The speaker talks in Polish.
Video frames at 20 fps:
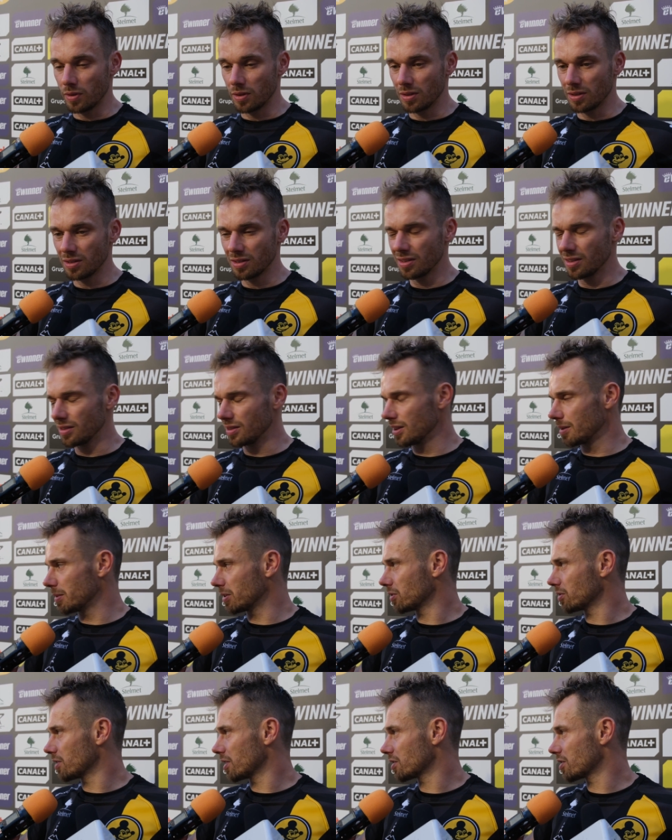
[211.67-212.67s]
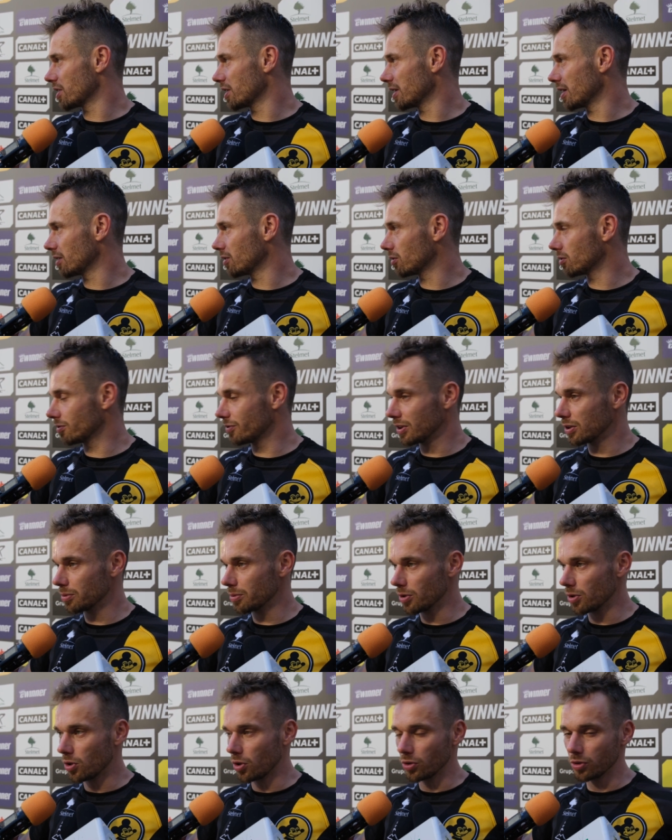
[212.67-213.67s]
Y, nie, nie ma to znaczenia, no
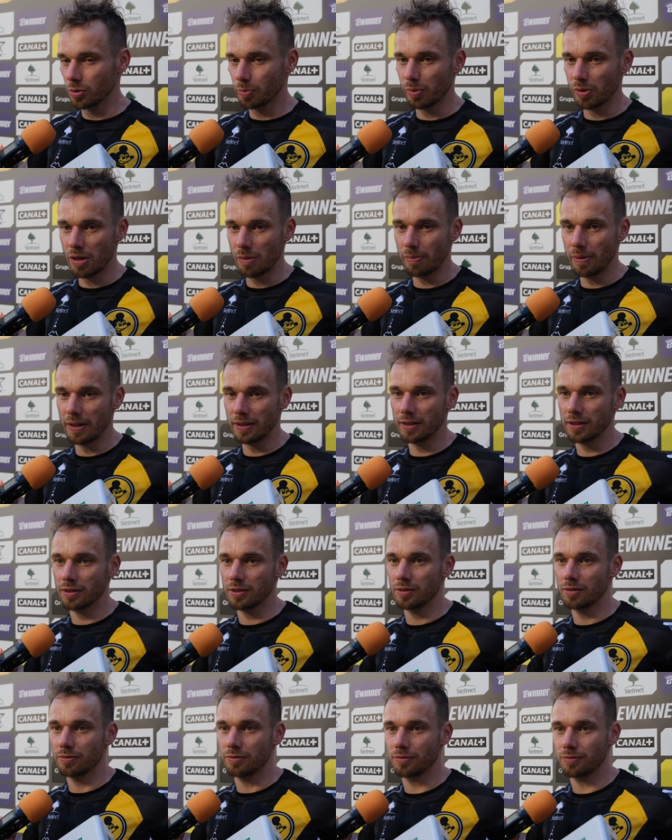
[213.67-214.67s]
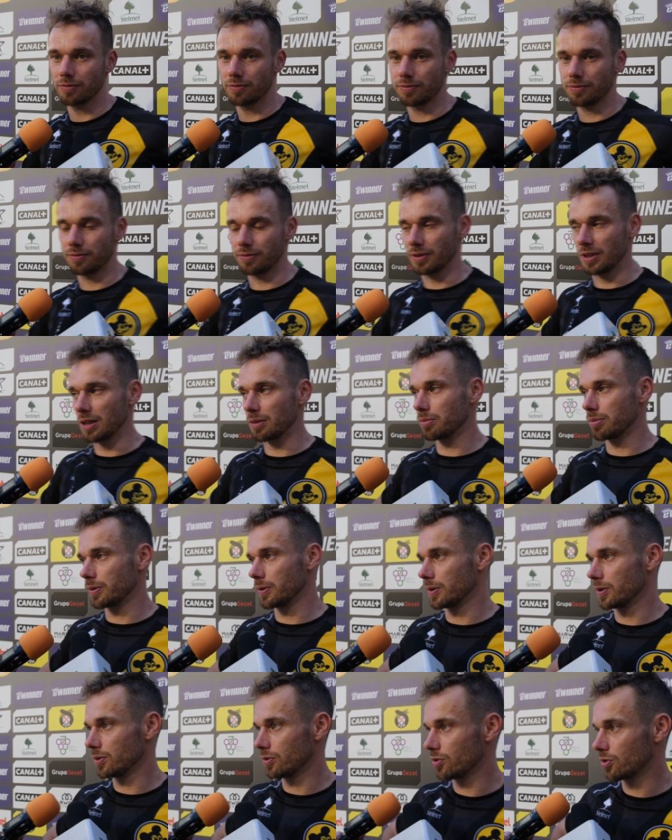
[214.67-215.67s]
wiadomo, kąt połapany, jakby
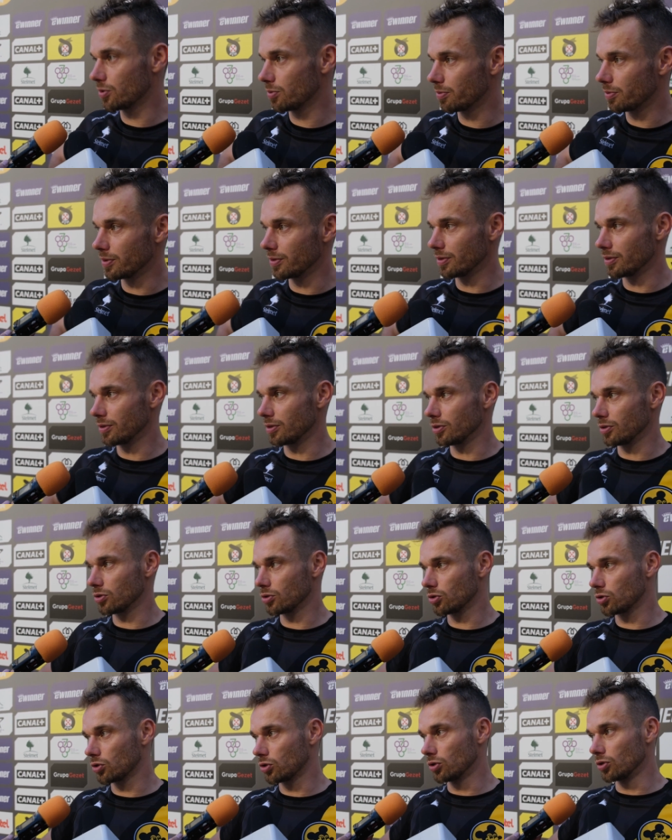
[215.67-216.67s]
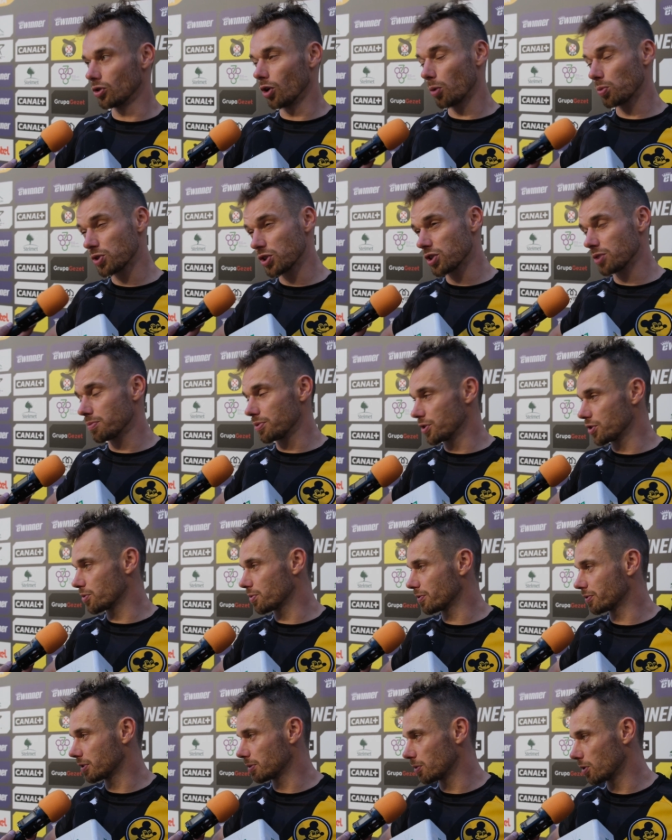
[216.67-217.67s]
y, dobrze, że
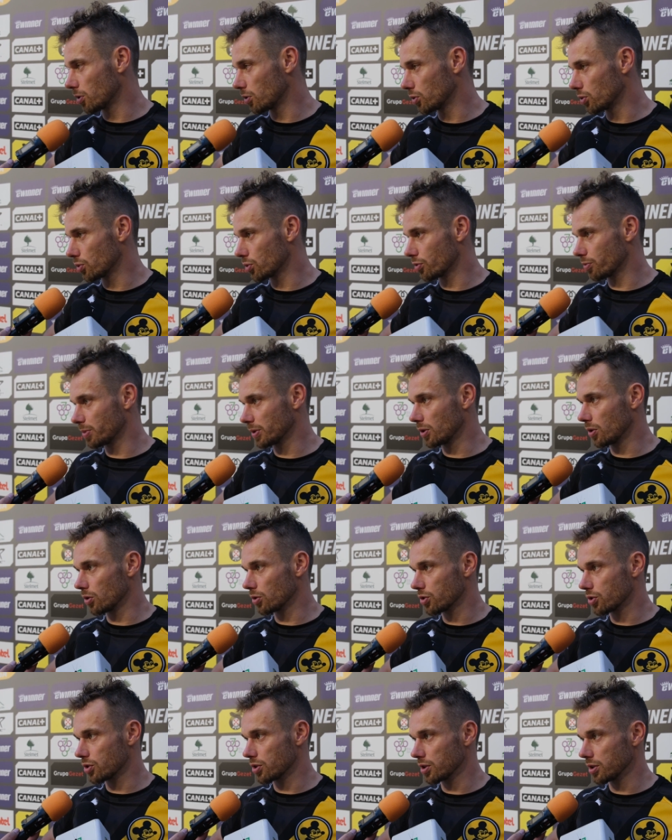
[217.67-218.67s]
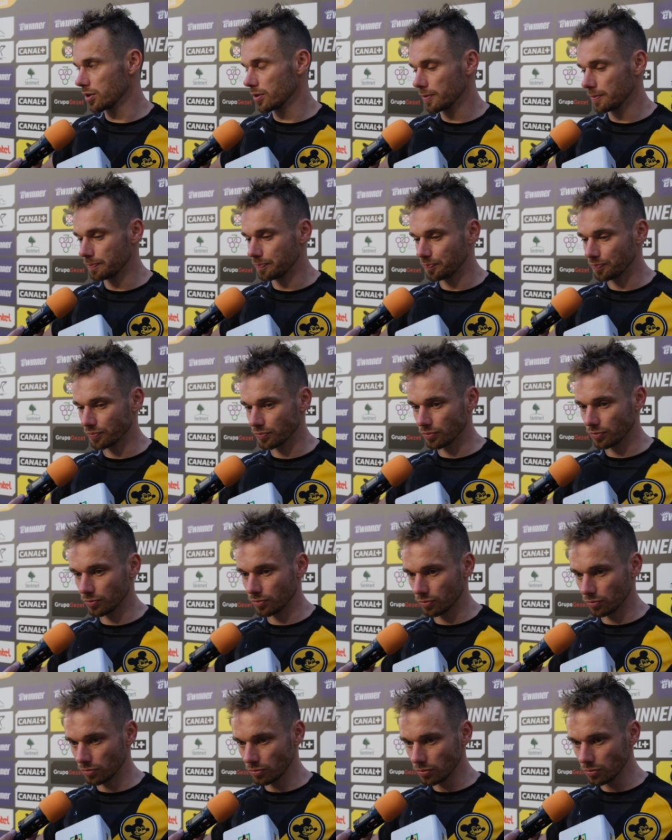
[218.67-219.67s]
byliśmy w tym roku już zbyt gorszy.
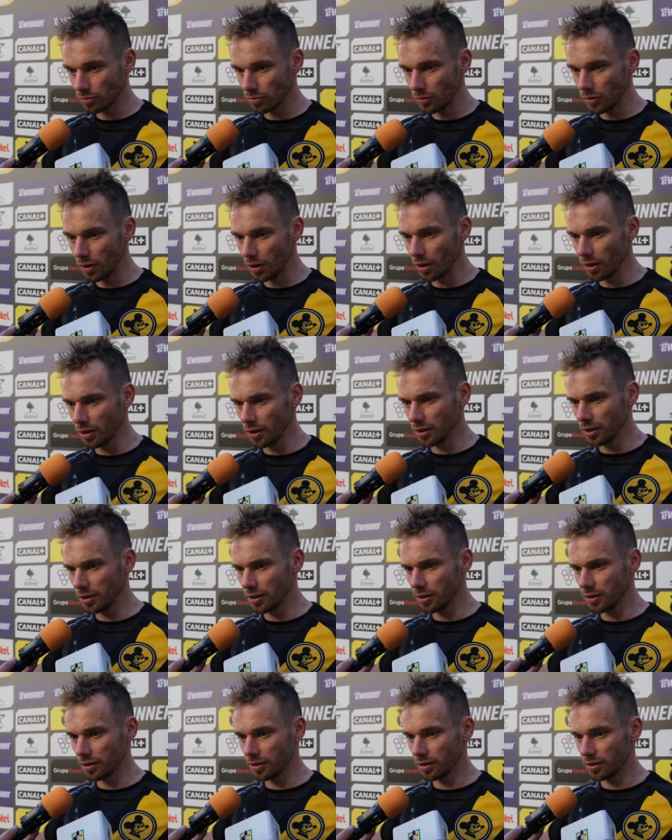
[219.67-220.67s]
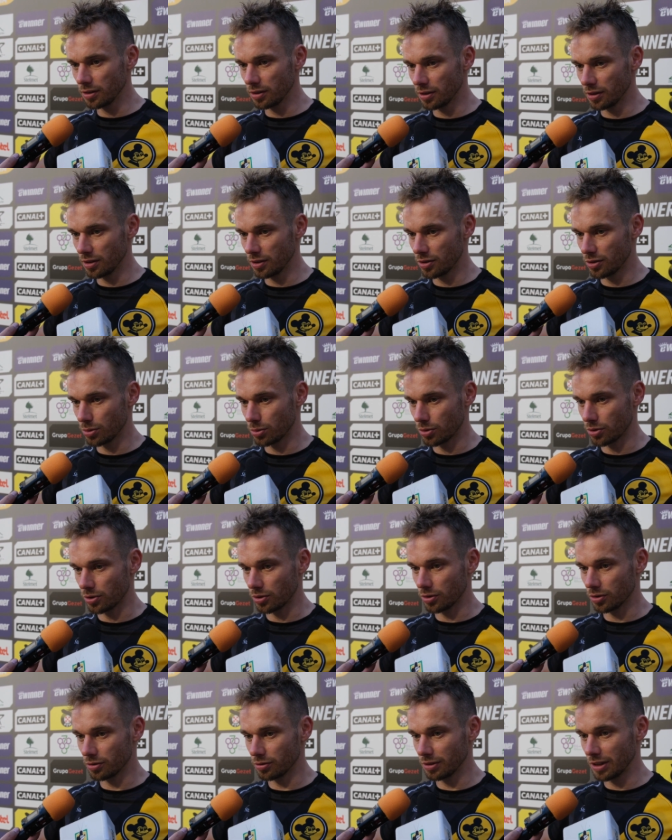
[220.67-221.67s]
i, i cóż,
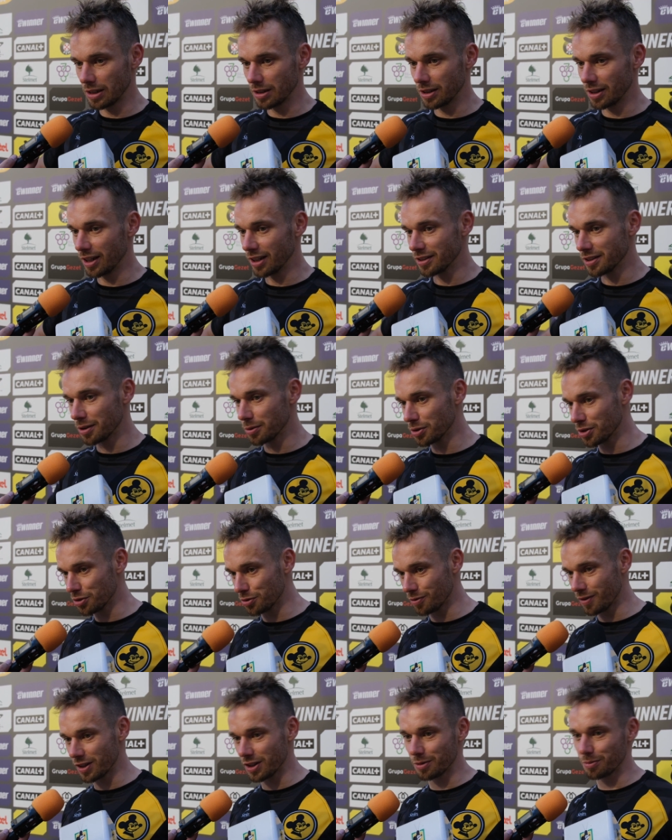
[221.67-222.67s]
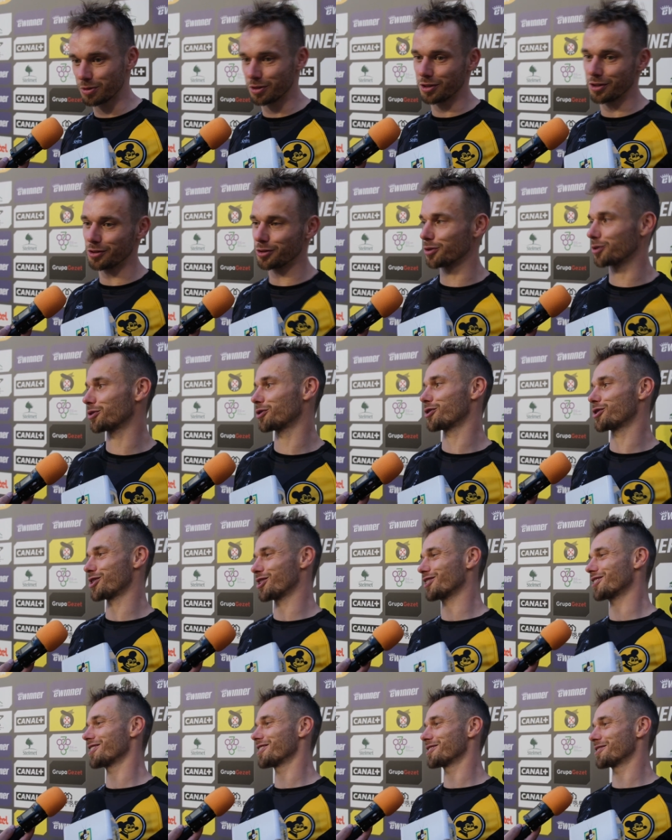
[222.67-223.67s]
no ja, ja cały czas uważam, że ten tor
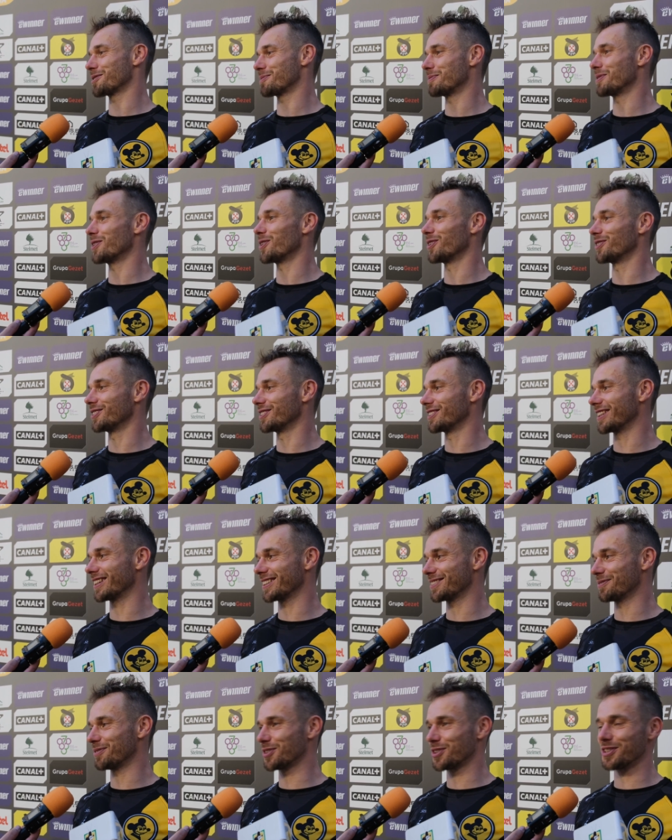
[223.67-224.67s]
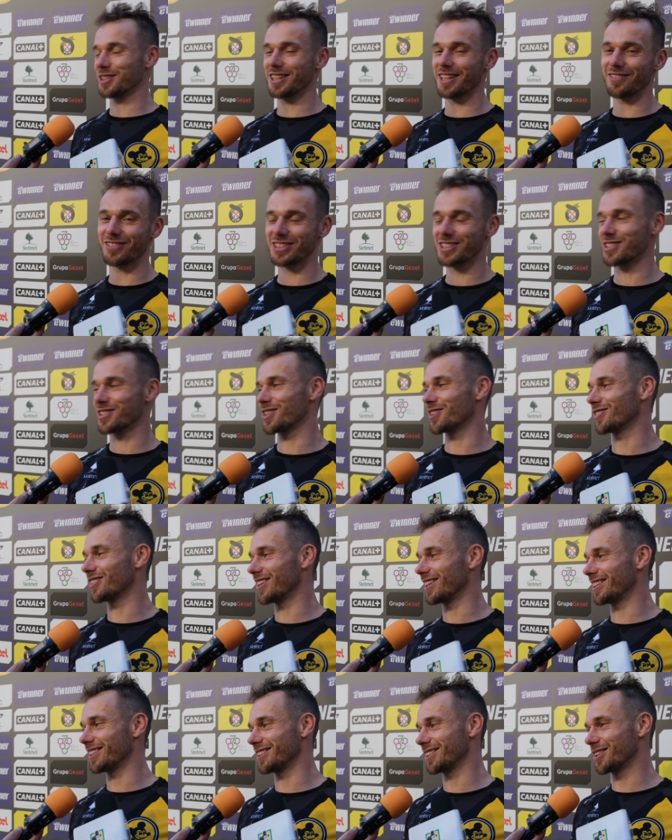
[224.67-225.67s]
troszeczkę jest zmieniony, tak? Może nie nawierzchniowo,
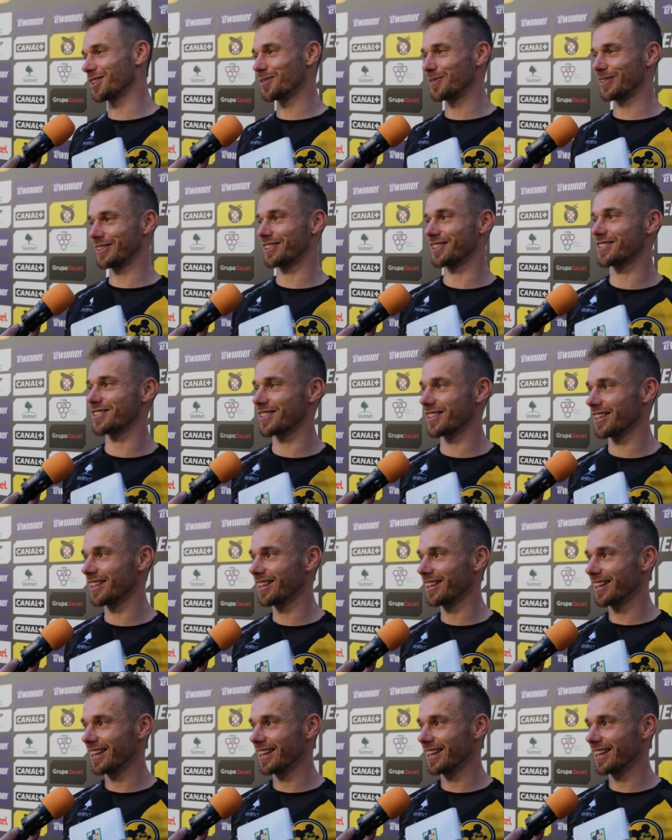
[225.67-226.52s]
ale geometrycznie.